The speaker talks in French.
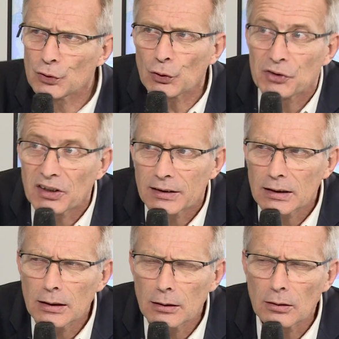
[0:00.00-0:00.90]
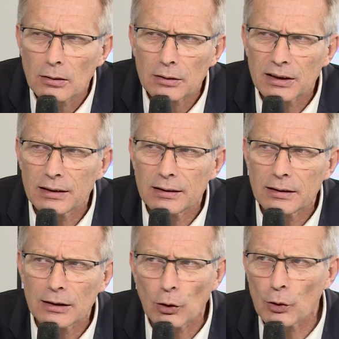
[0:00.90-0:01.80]
société euh,
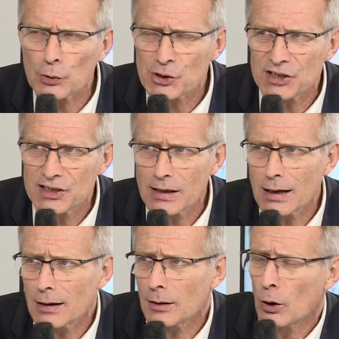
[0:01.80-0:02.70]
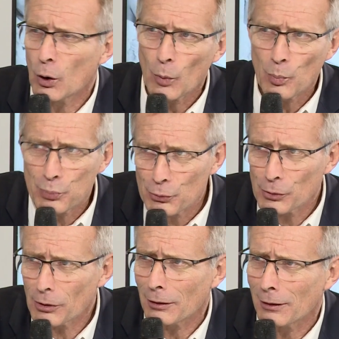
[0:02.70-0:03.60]
qui est dans le logiciel
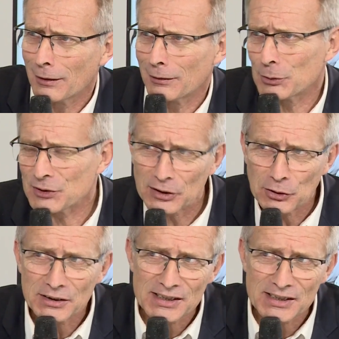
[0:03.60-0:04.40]
pour le secteur des